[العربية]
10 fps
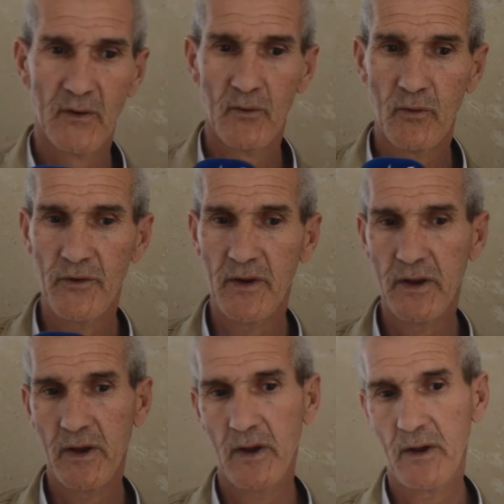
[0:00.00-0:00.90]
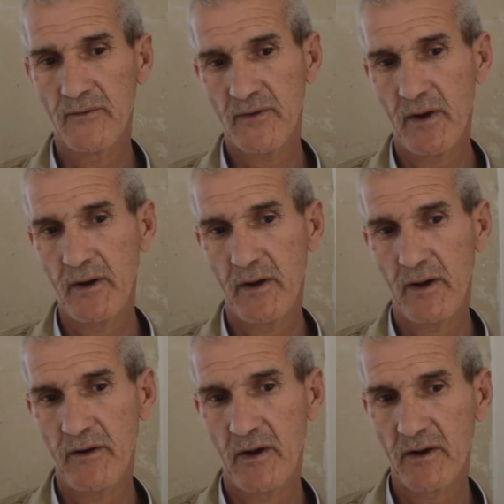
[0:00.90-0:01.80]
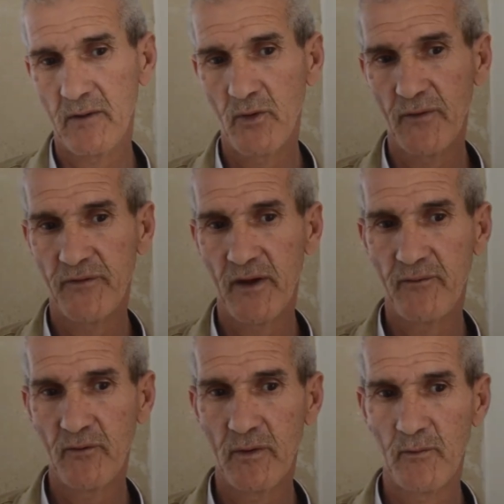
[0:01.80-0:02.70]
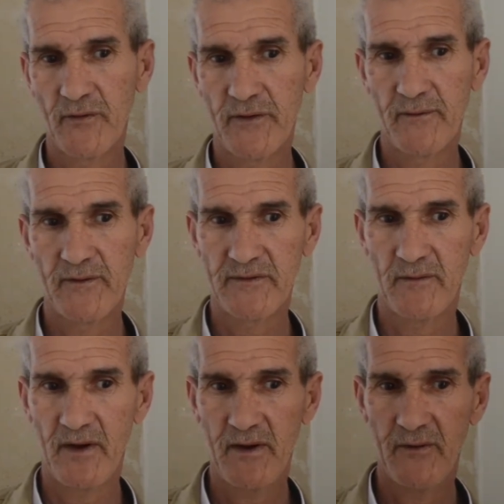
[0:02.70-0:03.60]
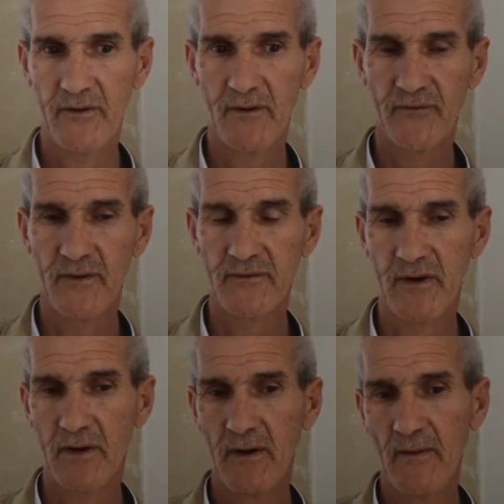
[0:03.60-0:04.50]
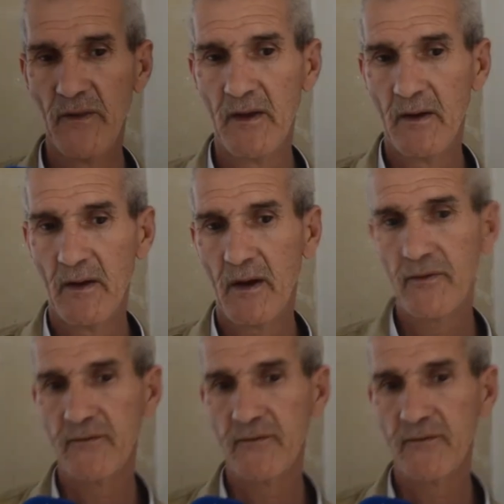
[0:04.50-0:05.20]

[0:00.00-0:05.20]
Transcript: وحنايا ان شاء الله حنا كموظفين وموظفات الجامعه الحضريه طنجه غادي